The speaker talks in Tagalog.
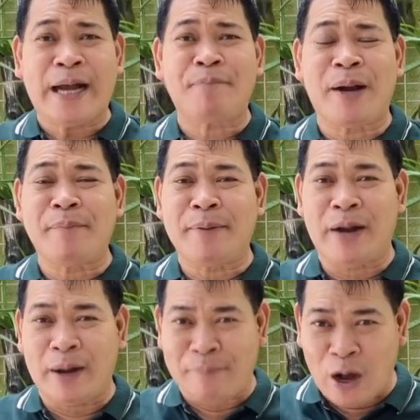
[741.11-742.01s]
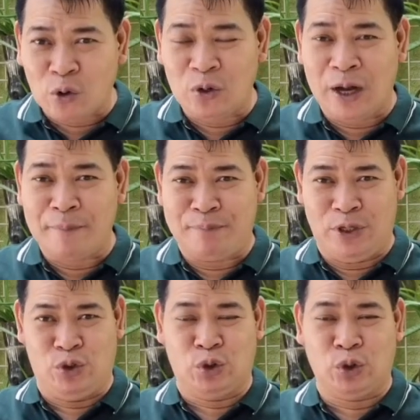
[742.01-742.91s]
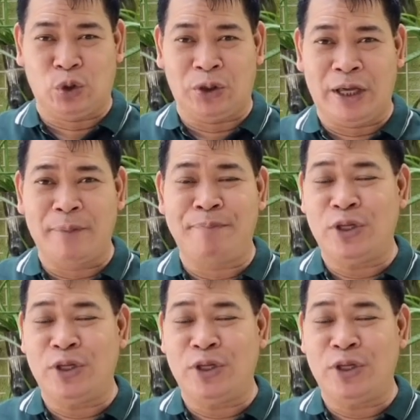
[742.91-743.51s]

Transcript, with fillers: kapag may mga bagong uh, video tutorial,